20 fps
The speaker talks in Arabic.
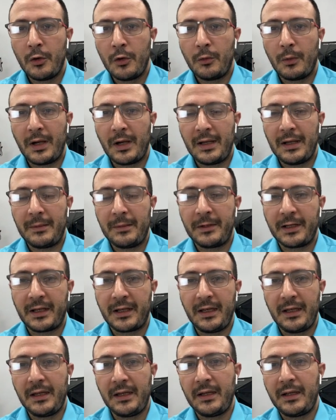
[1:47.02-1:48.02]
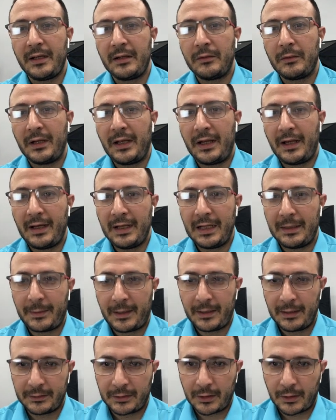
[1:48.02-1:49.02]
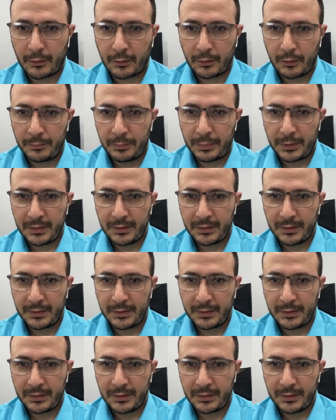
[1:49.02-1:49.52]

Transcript: والامريكيين والعالم على ترقب